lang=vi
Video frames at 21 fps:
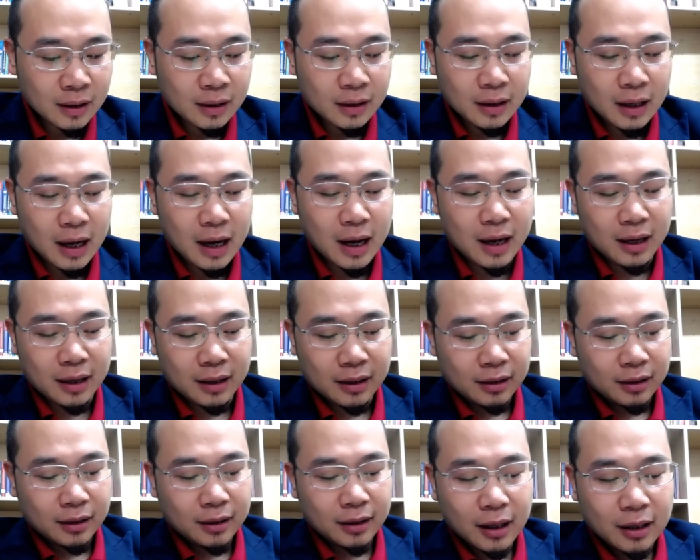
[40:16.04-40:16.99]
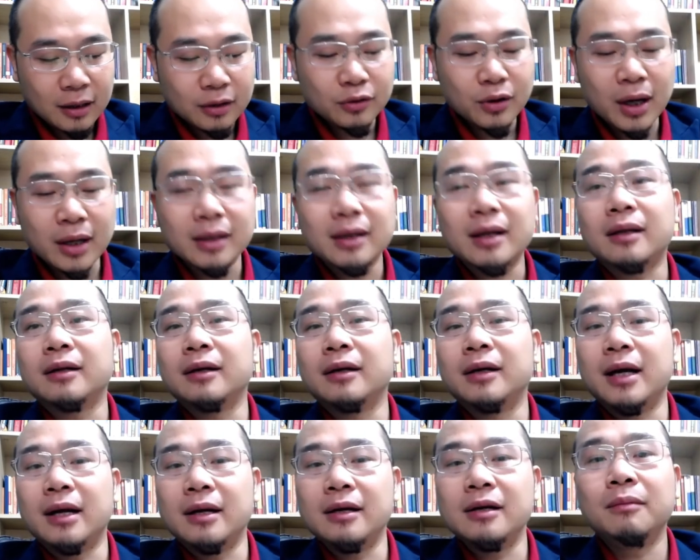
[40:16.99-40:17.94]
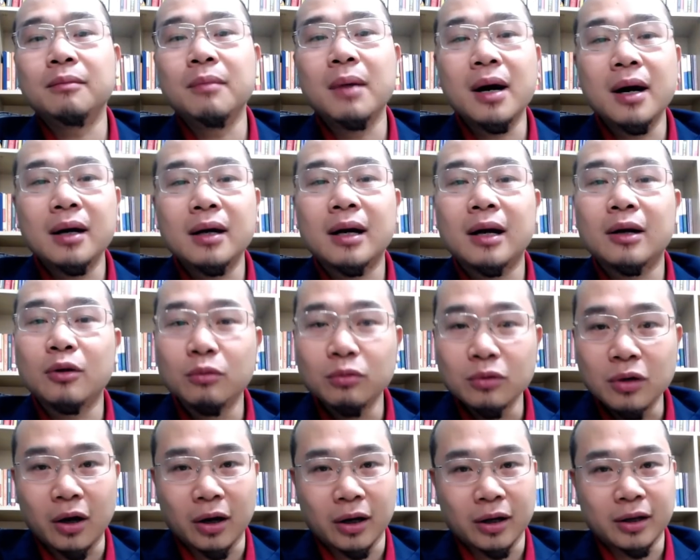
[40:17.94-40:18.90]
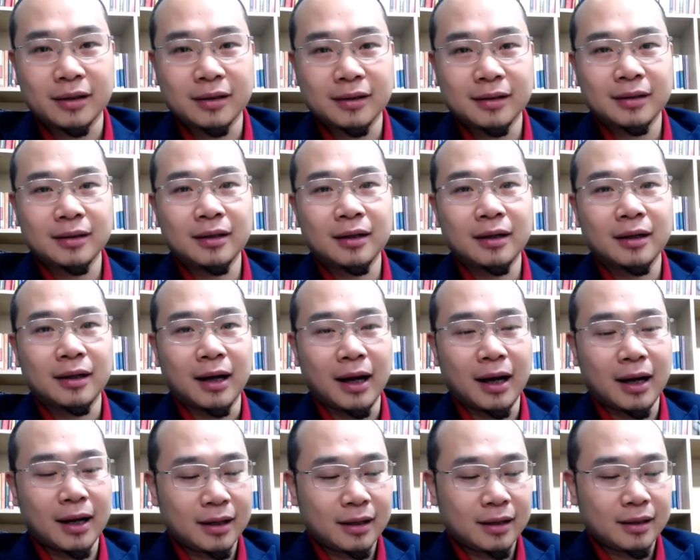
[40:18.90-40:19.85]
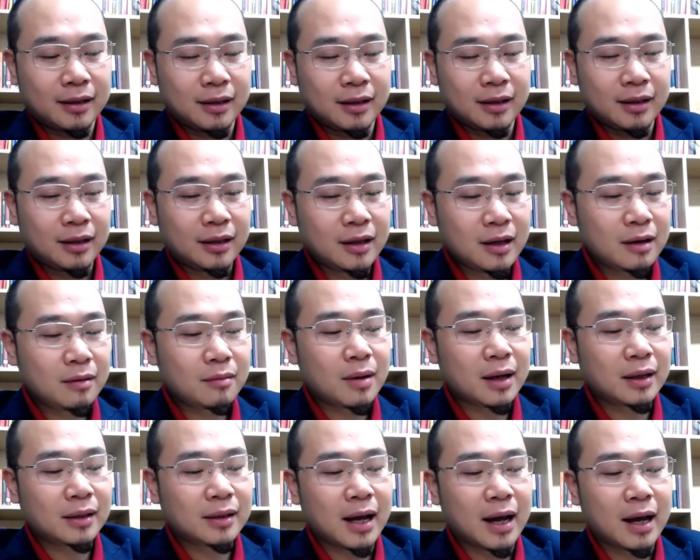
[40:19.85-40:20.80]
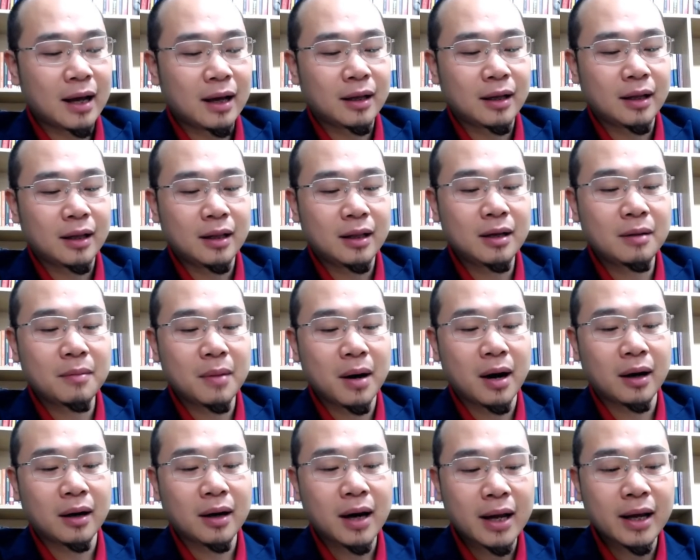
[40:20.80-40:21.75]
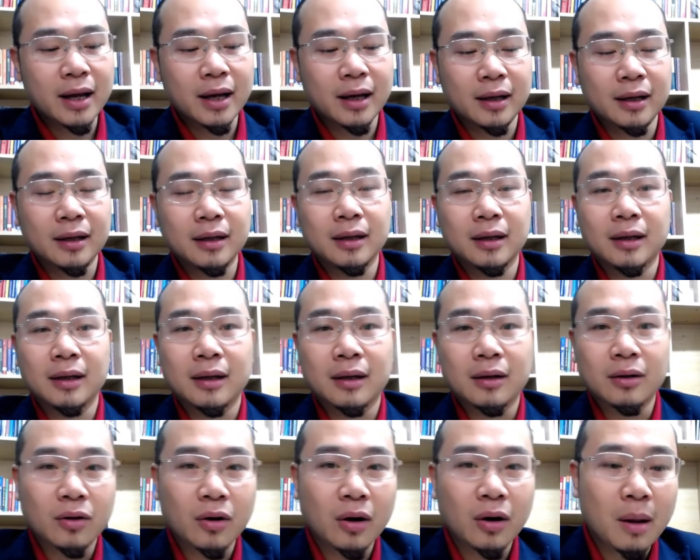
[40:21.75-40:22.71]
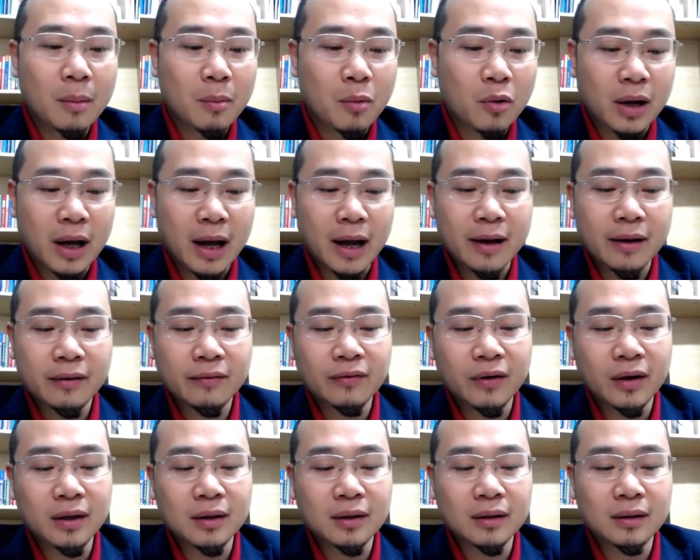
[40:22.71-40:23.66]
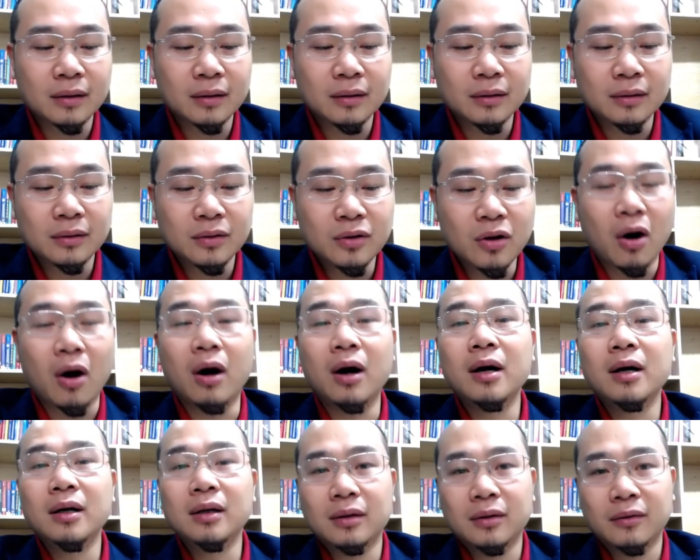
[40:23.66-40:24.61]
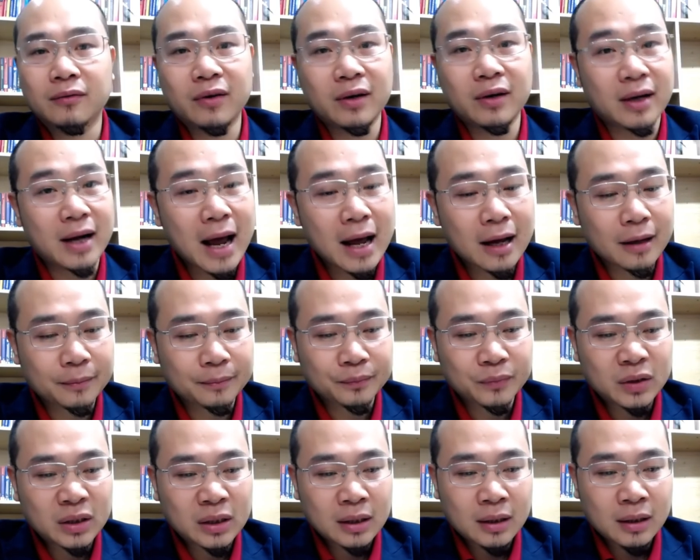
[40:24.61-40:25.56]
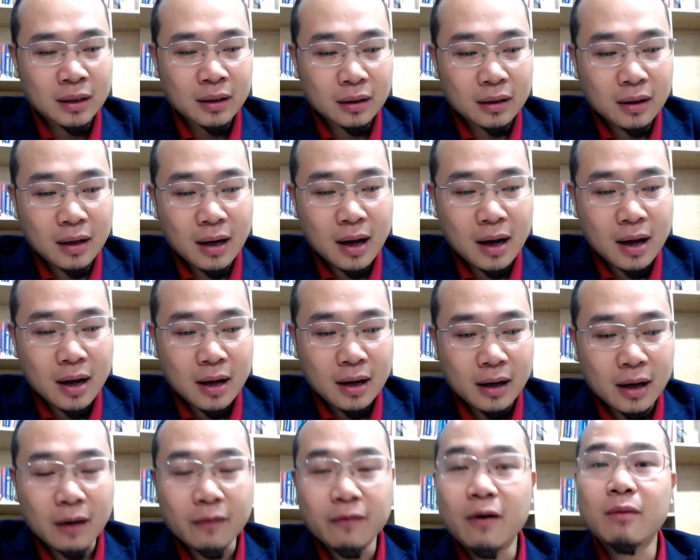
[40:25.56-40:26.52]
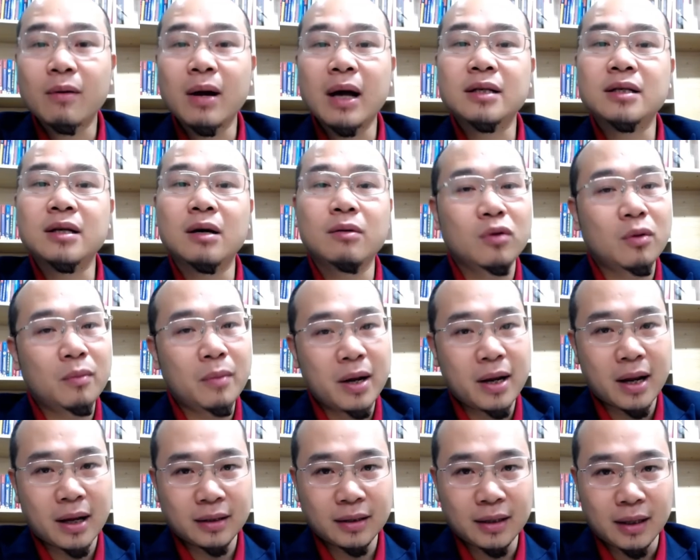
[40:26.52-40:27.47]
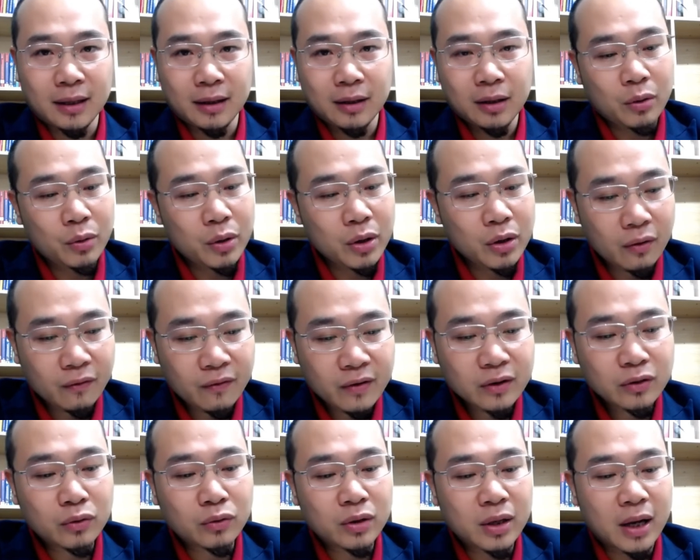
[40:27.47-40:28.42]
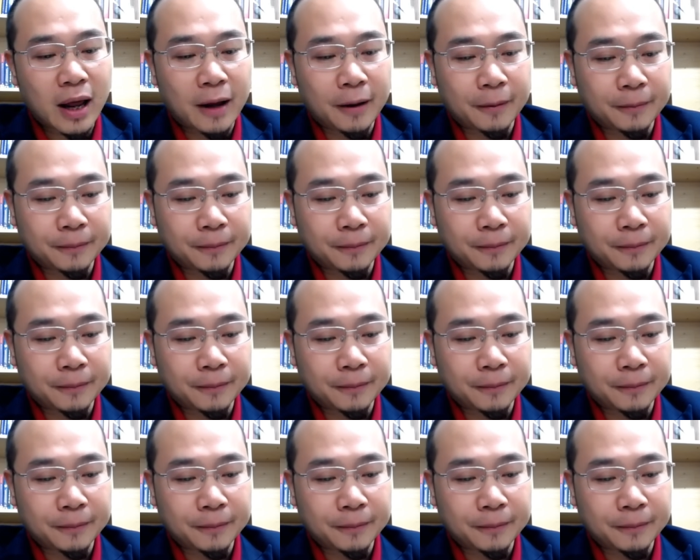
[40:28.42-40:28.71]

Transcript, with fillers: À, kinh doanh là thực hiện ước mơ là đúng rồi. Đấy. Nhưng mà gì ạ? Nhưng mà ở đây ấy, nó là một cái phần nhỏ hơn, phần khác. Tức là cái phong cách sống của mình là gì? Huy nói ví dụ như này.